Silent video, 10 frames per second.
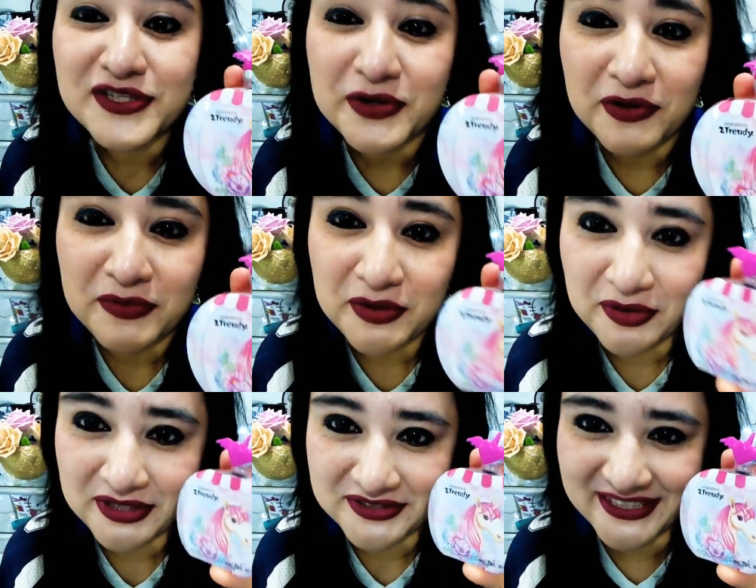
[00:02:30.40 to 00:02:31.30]
Anda chueco mi
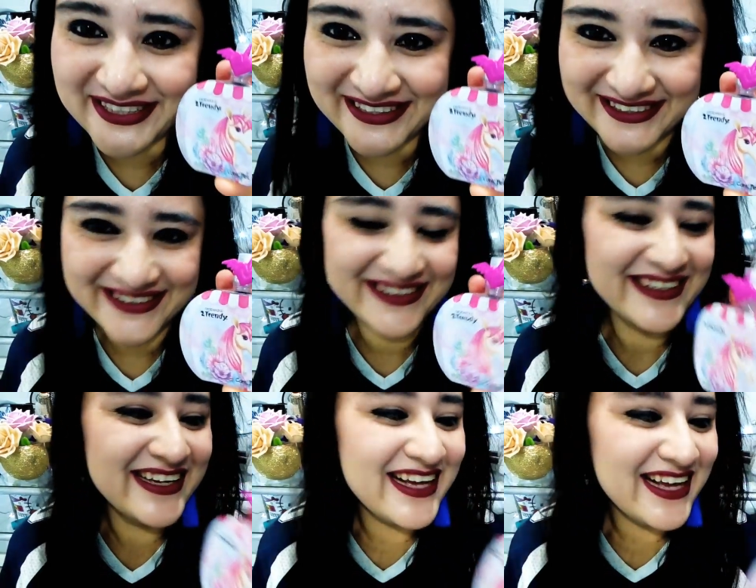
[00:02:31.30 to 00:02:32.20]
corazón.
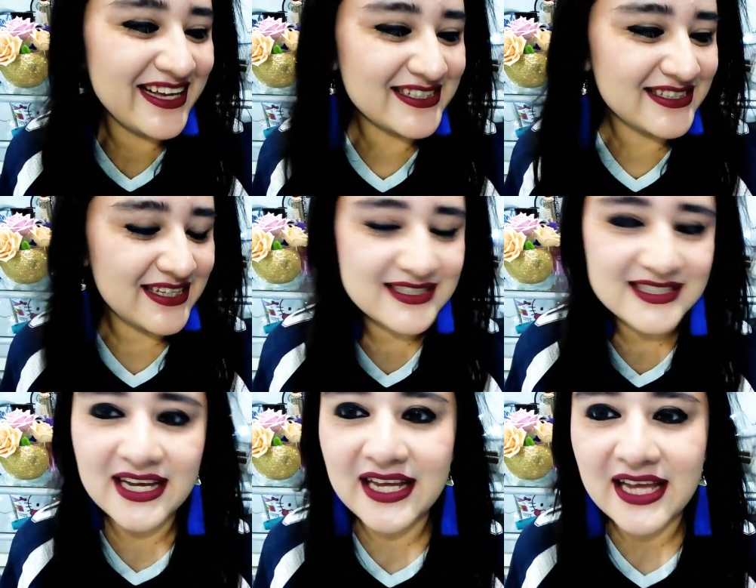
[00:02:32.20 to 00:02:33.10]
Este
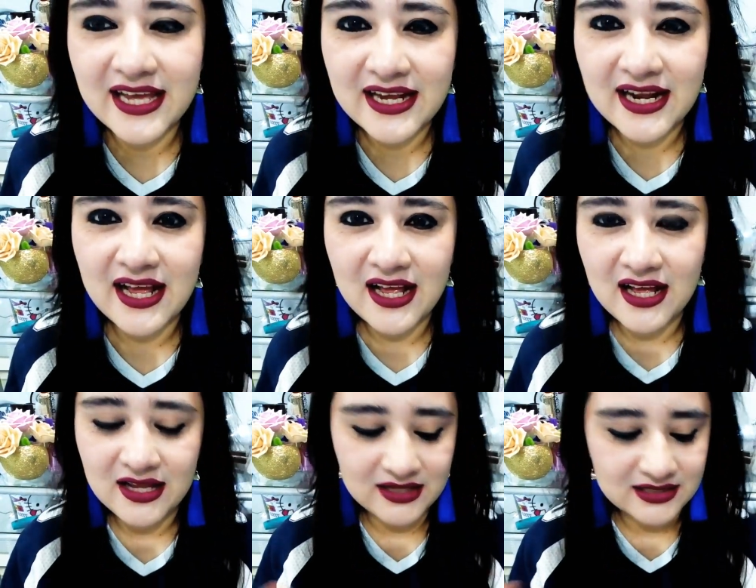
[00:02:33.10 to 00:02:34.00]
decía que
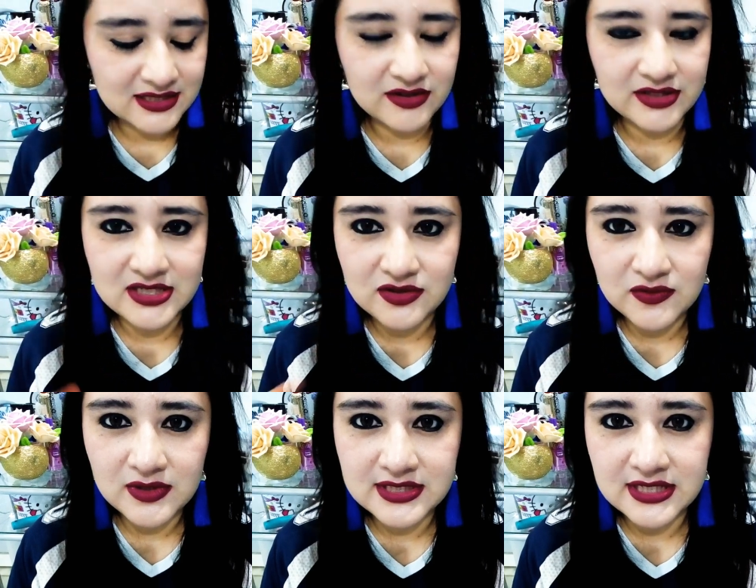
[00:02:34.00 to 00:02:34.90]
era este, notas
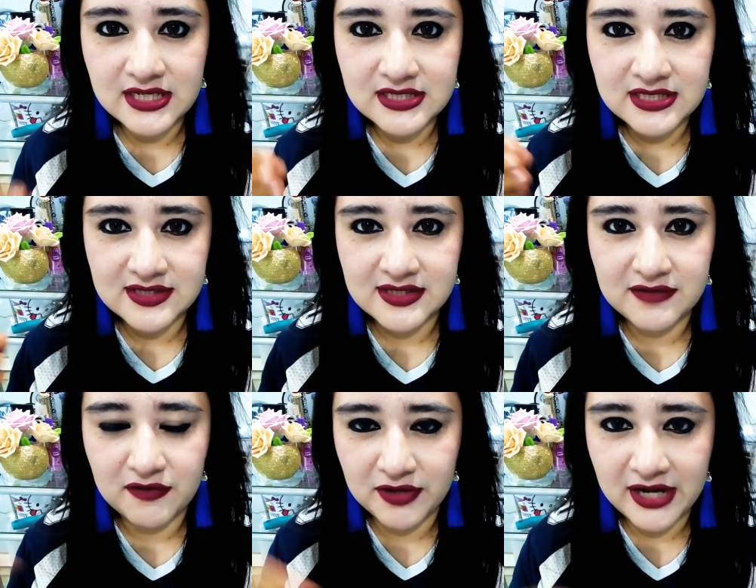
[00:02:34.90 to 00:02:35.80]
dulces,
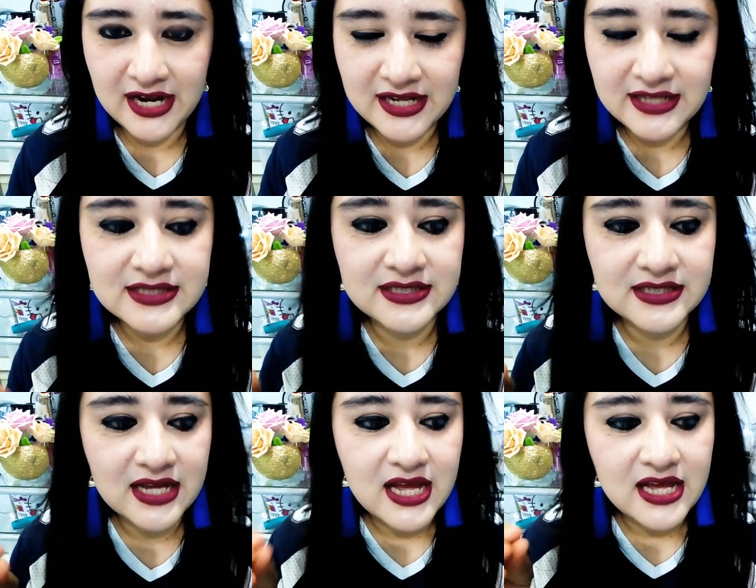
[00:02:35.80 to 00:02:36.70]
este, florales
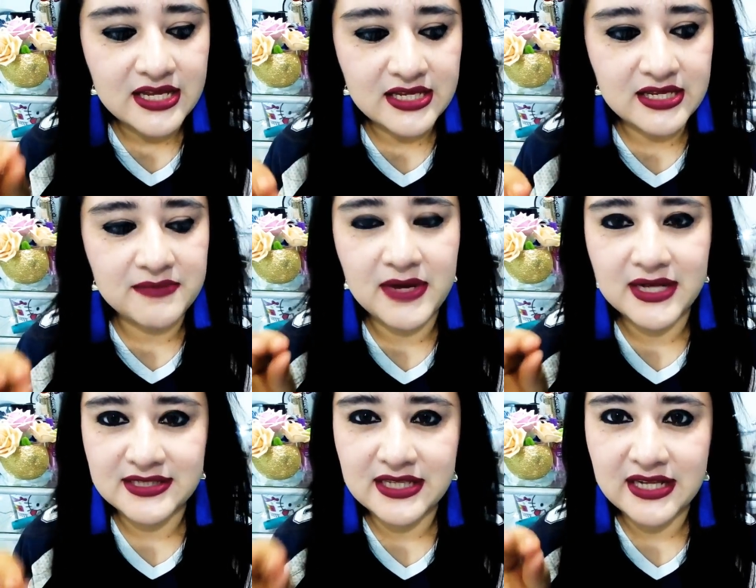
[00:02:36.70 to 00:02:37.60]
y
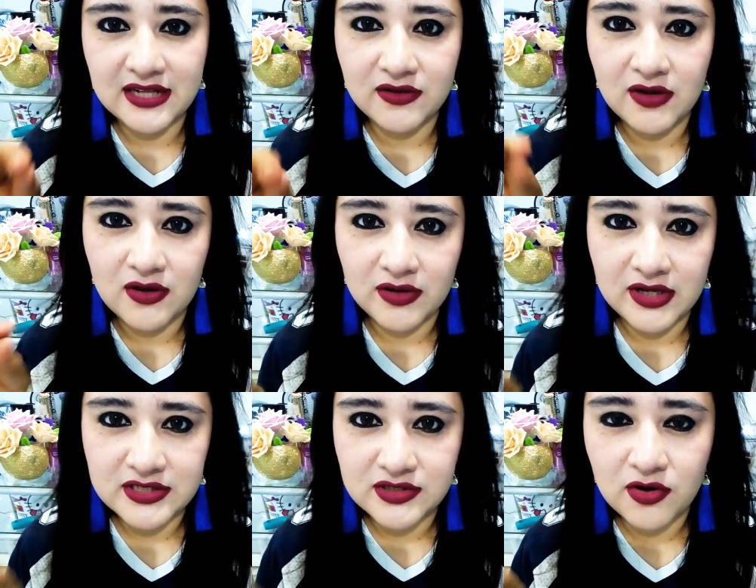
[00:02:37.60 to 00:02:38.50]
más tirando a lo
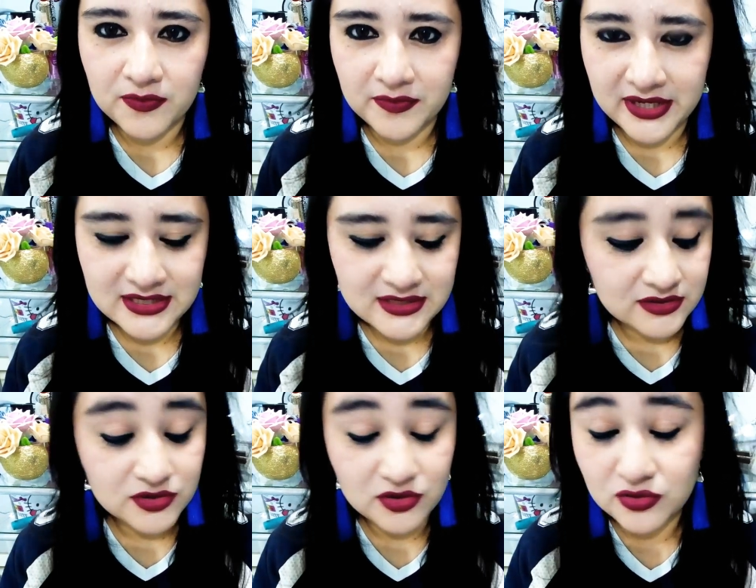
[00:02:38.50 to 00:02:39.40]
que es gourmet.
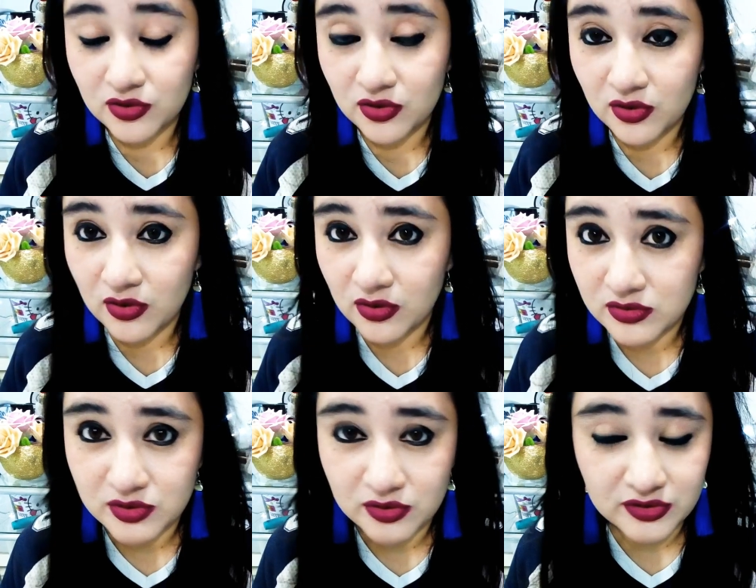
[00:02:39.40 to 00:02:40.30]
Yo no,
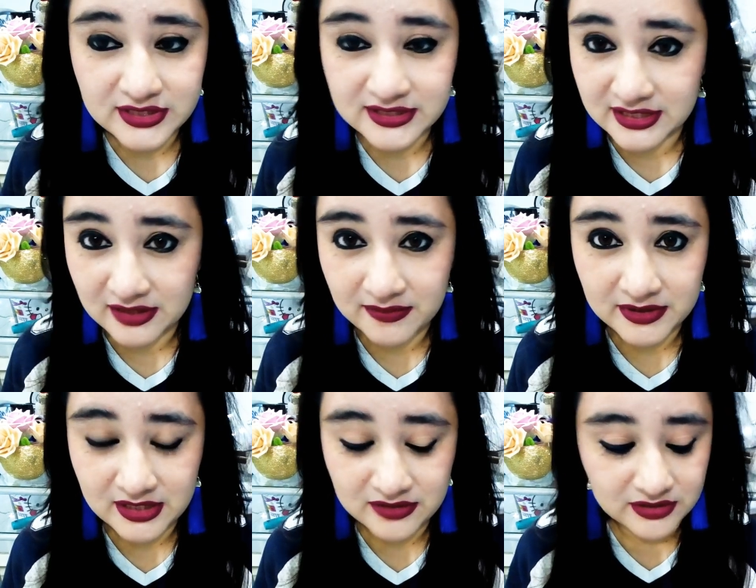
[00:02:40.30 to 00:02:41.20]
yo no sé
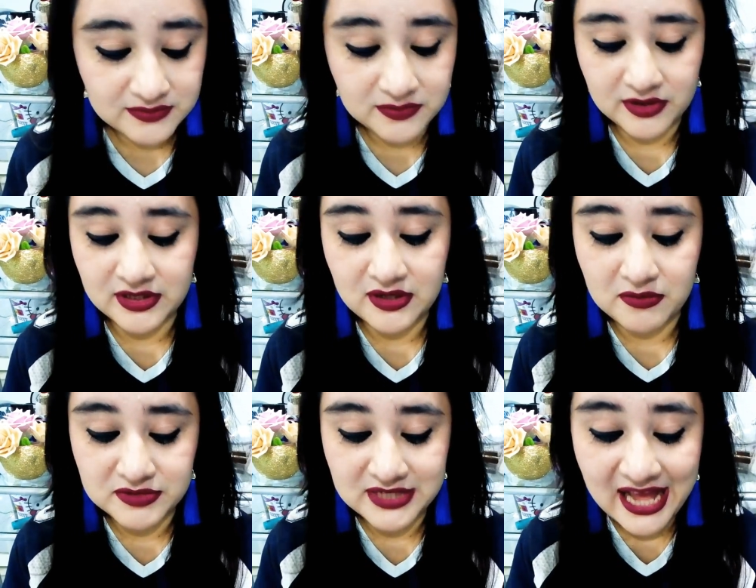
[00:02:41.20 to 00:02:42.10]
exactamente las notas porque ahorita
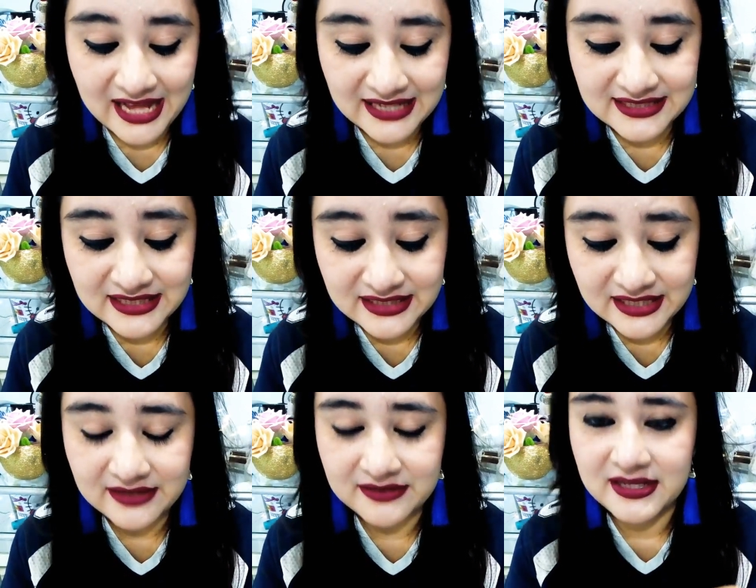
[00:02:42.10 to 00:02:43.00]
las vamos a
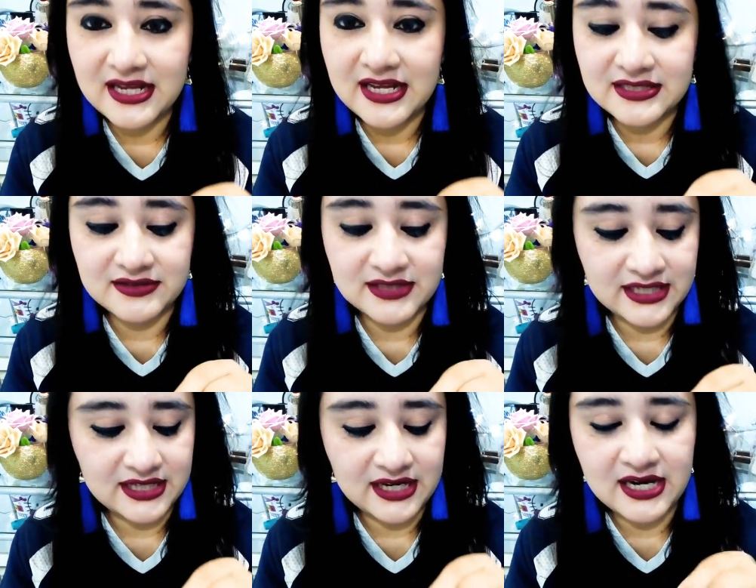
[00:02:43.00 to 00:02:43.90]
sentir. Se vamos a
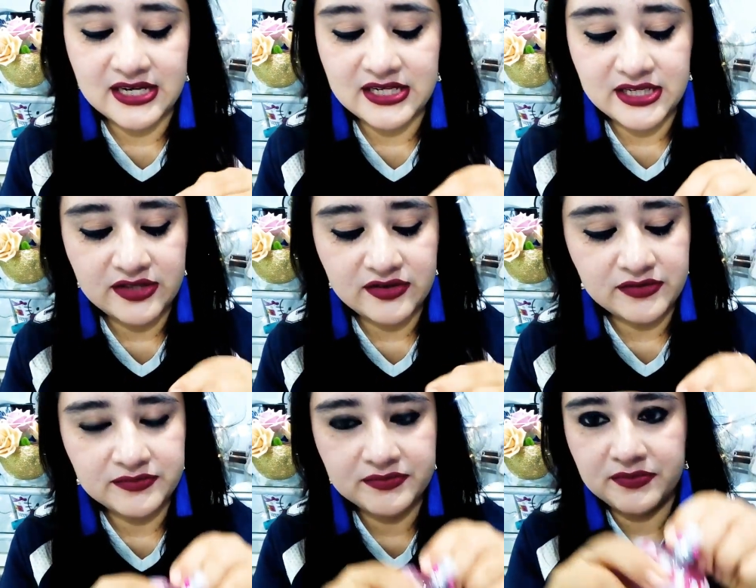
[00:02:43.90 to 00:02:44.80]
quitar el
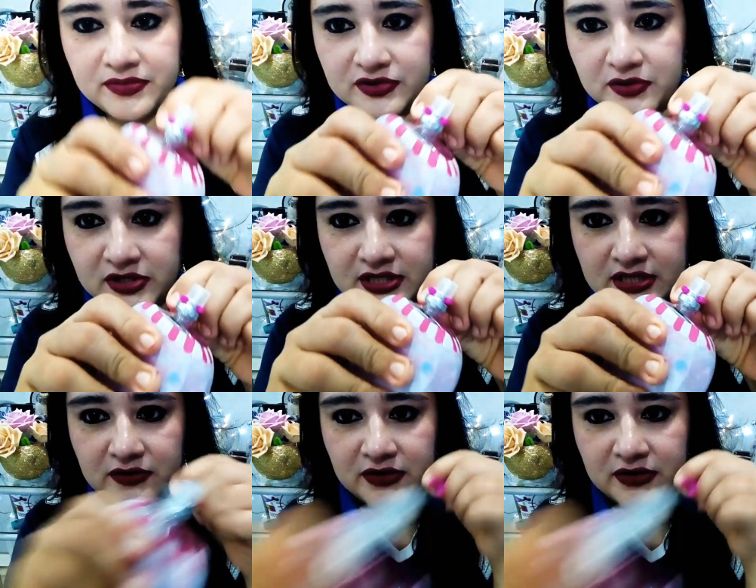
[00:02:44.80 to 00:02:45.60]
anillito, su de